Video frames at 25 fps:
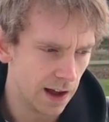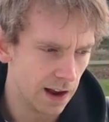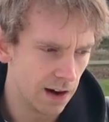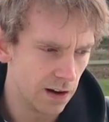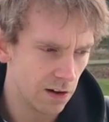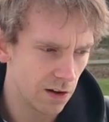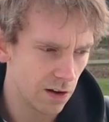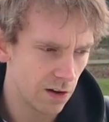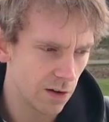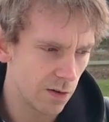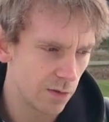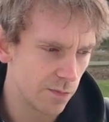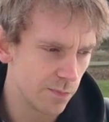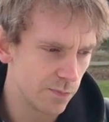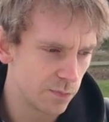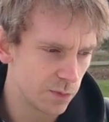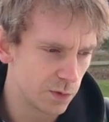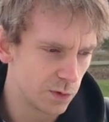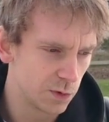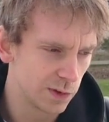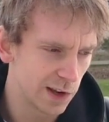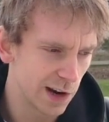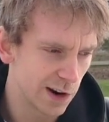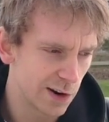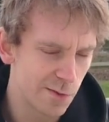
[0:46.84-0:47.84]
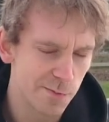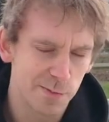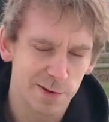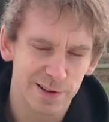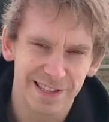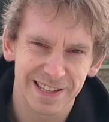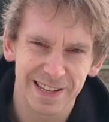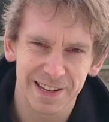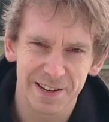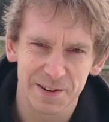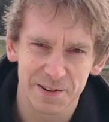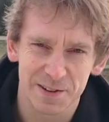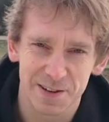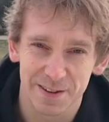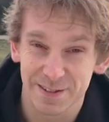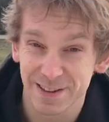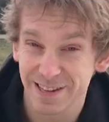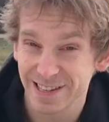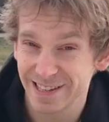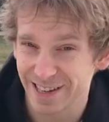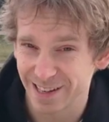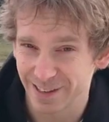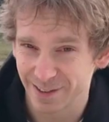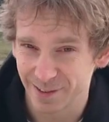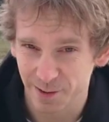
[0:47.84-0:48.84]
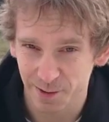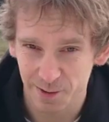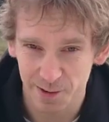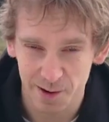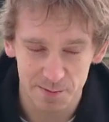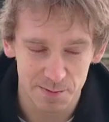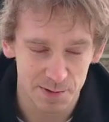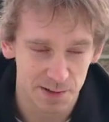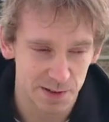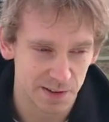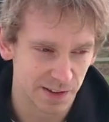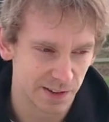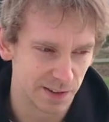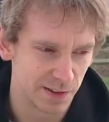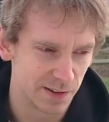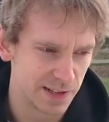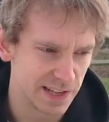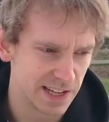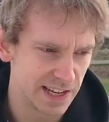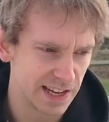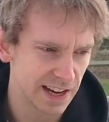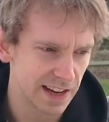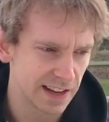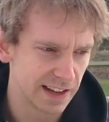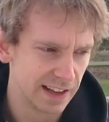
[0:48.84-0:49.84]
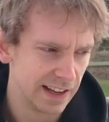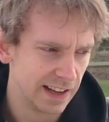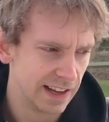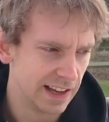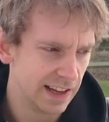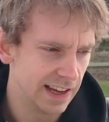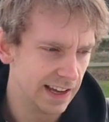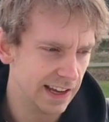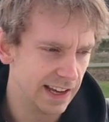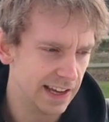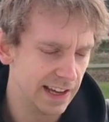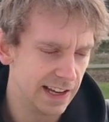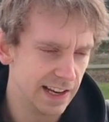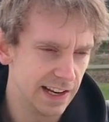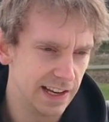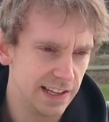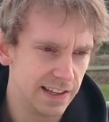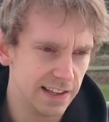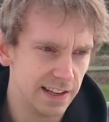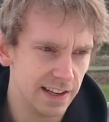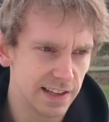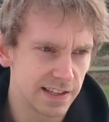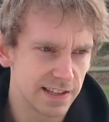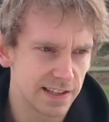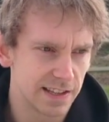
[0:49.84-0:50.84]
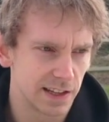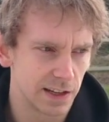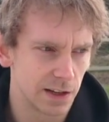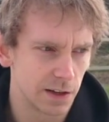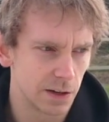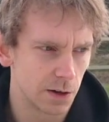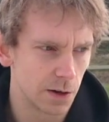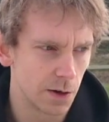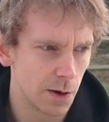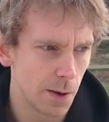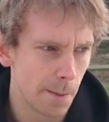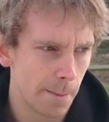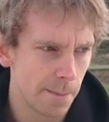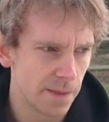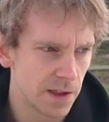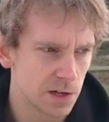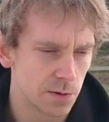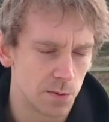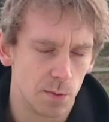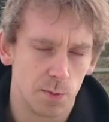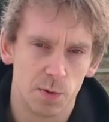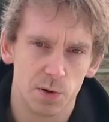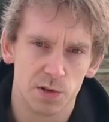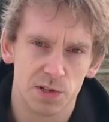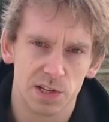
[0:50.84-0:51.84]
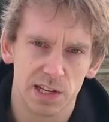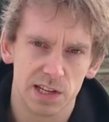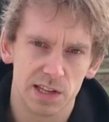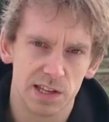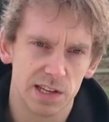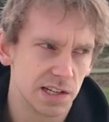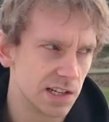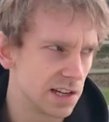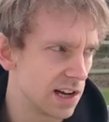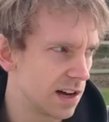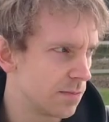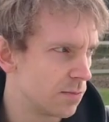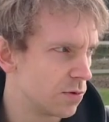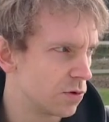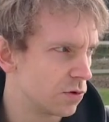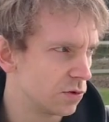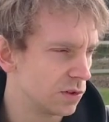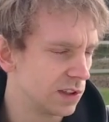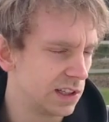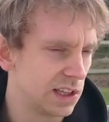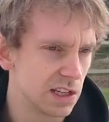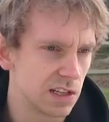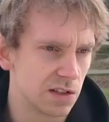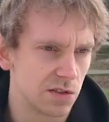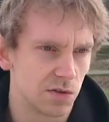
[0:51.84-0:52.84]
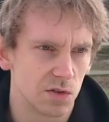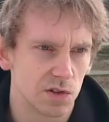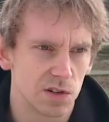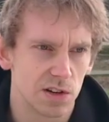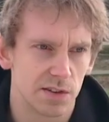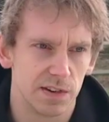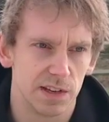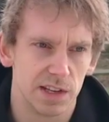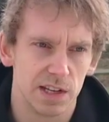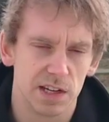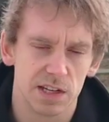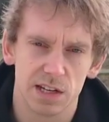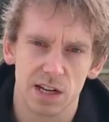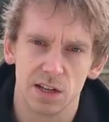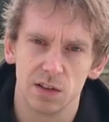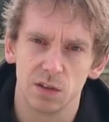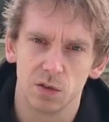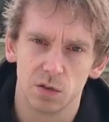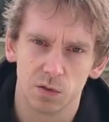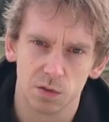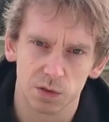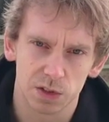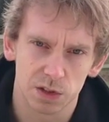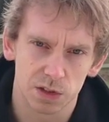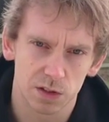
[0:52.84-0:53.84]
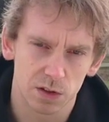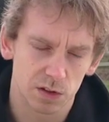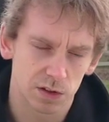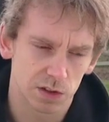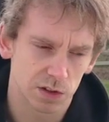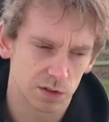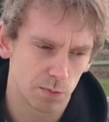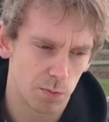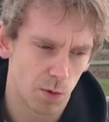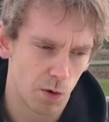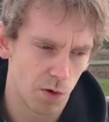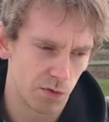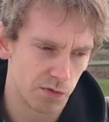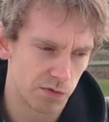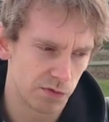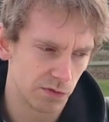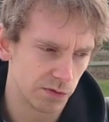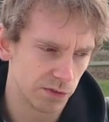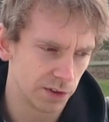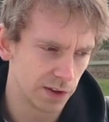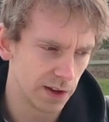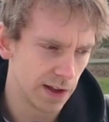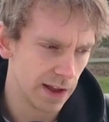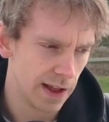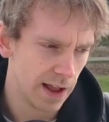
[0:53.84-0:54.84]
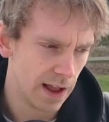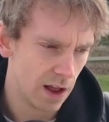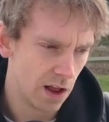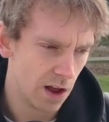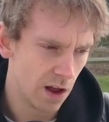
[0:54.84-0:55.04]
Alors, tout a commencé quand j'avais 7 ans, comme je viens de le dire, et l'idée c'est que je me posais déjà beaucoup de questions, j'avais déjà une conscience profonde